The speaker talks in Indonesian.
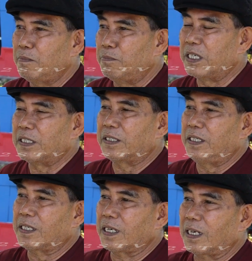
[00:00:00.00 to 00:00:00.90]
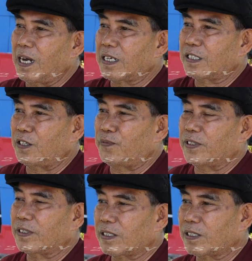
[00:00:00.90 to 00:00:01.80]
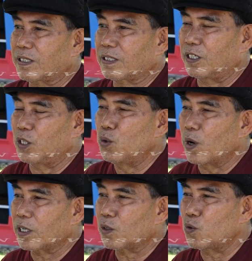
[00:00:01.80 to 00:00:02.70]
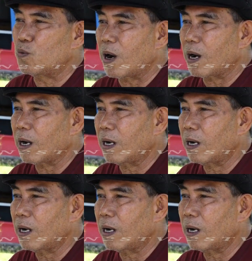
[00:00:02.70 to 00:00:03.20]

menghentikan aktivitas di luar rumah,